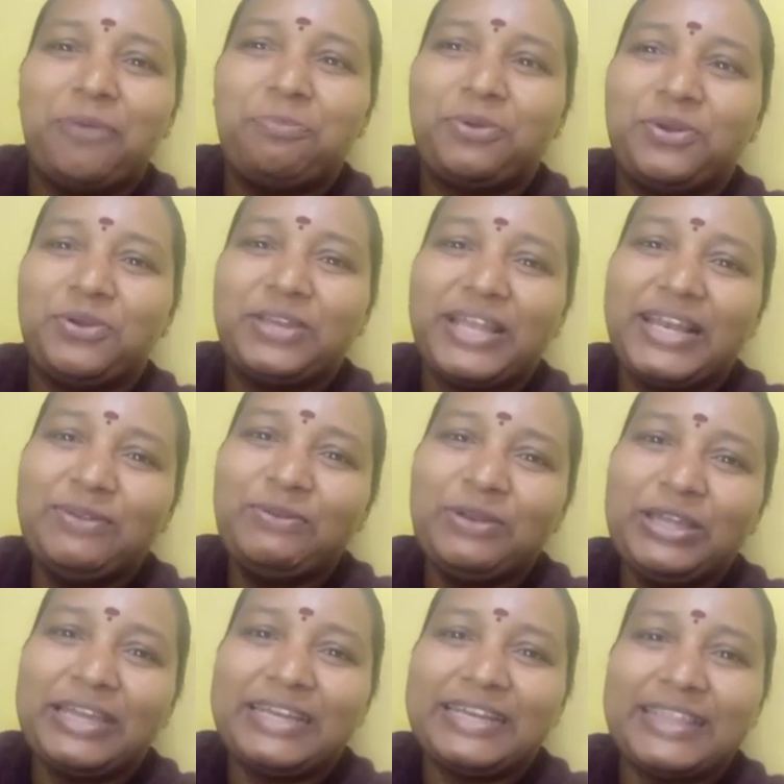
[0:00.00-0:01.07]
அப்புறம்
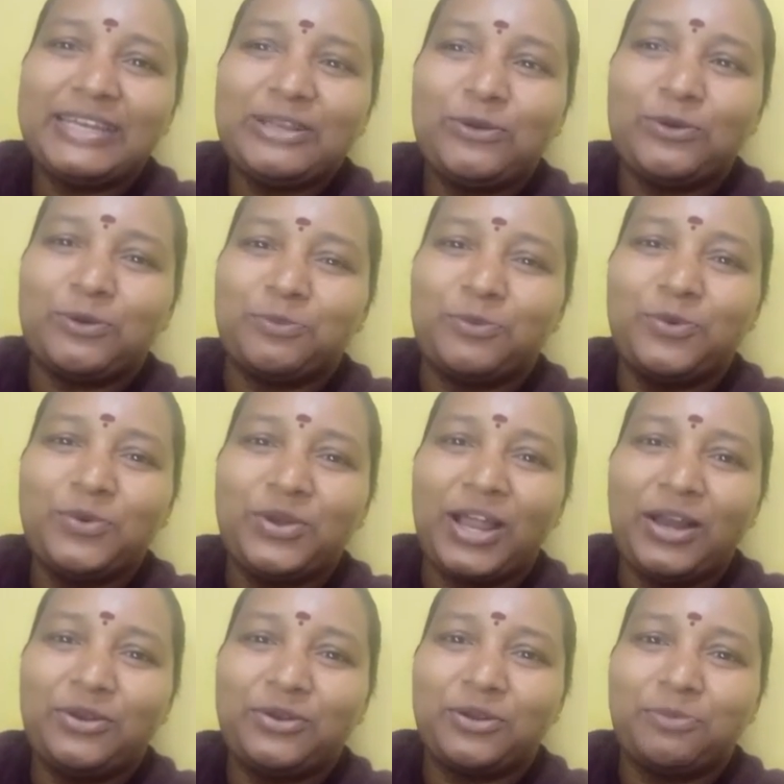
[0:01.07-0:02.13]
டெலிவரி கிட்டத்தட்ட ஒரு மூணு
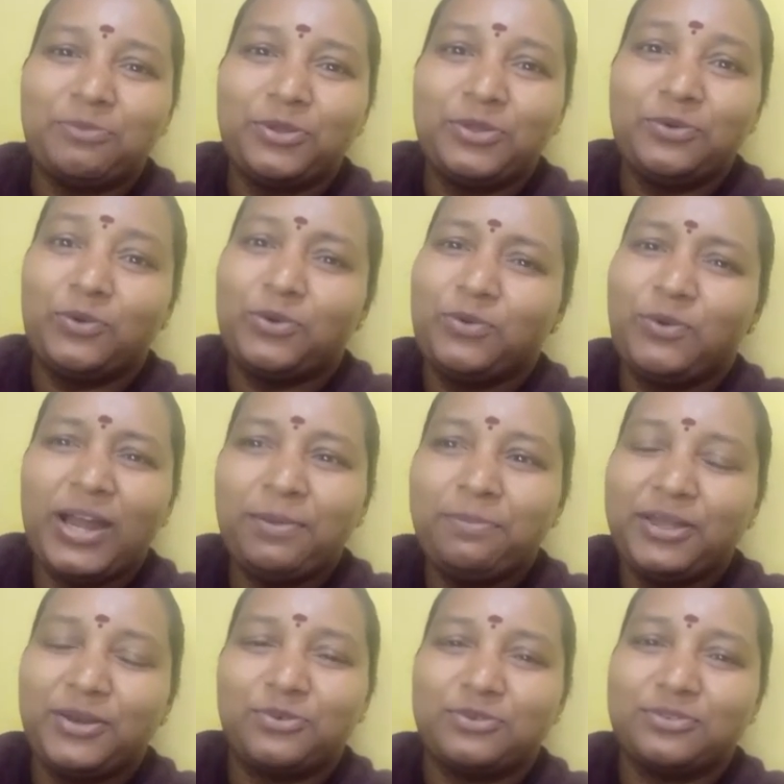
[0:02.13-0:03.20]
நாள் இருக்கும்போது ஒரு
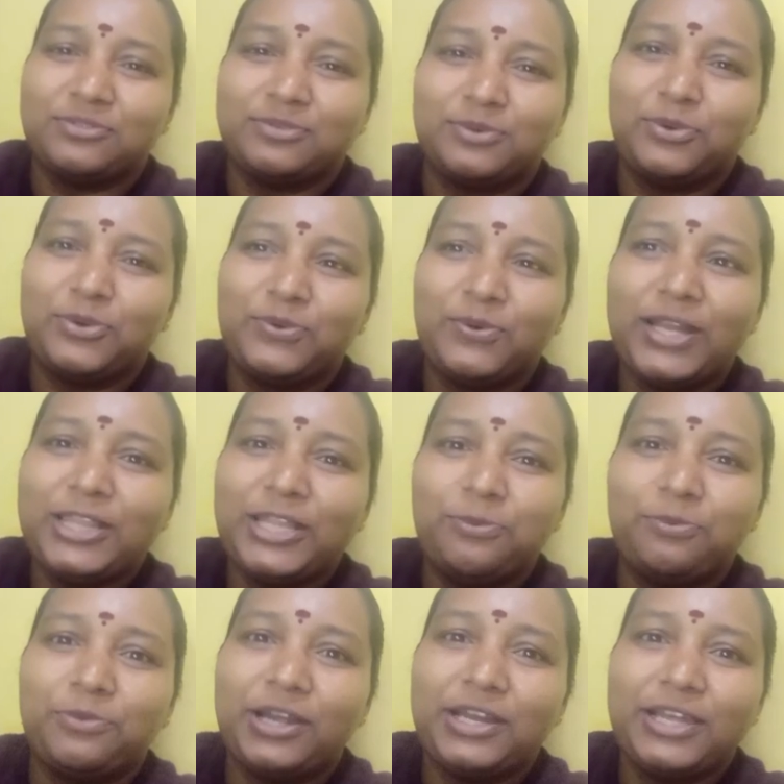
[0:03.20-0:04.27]
வாரமே இருக்கும் ஒரு
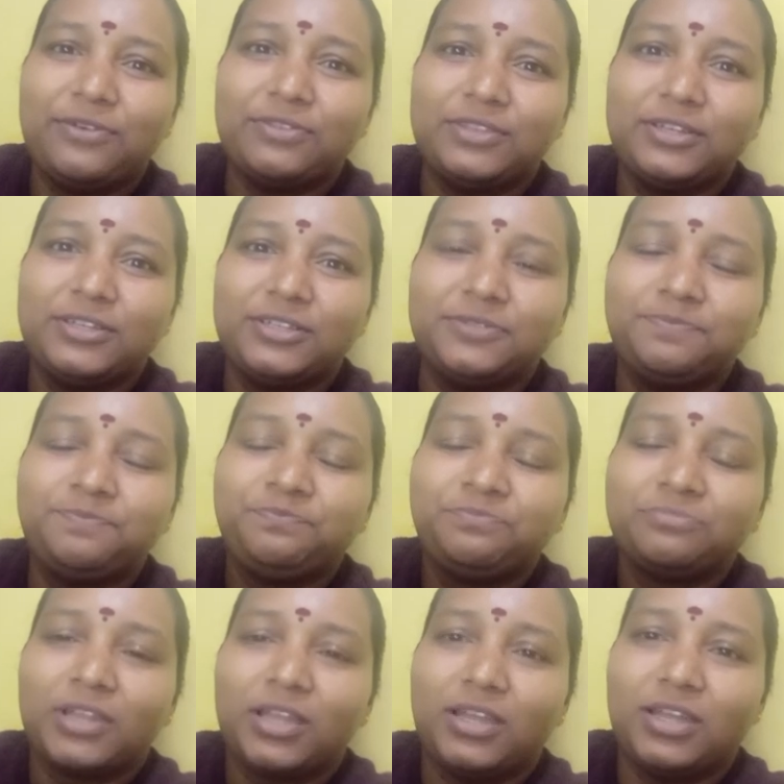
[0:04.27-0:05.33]
வாரத்துக்கு முன்னாடியே வந்து
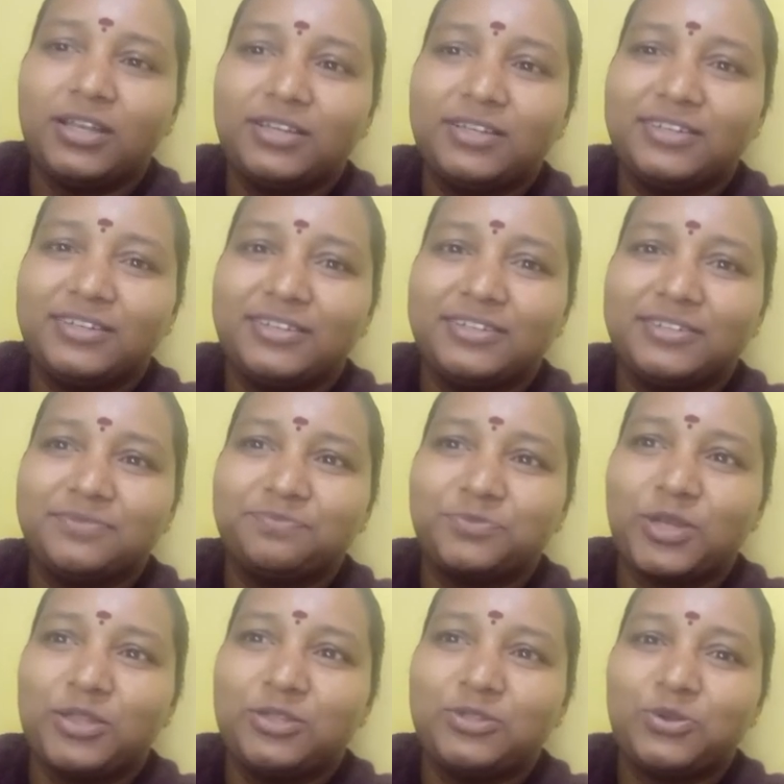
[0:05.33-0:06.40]
எனக்கு
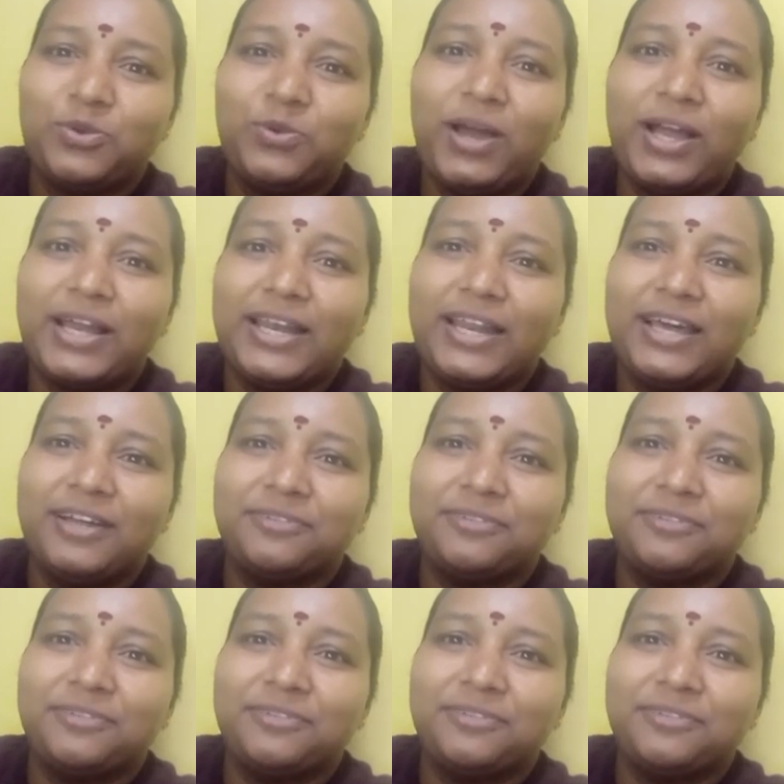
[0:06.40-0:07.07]
அது சொல்லுவாங்கள்ல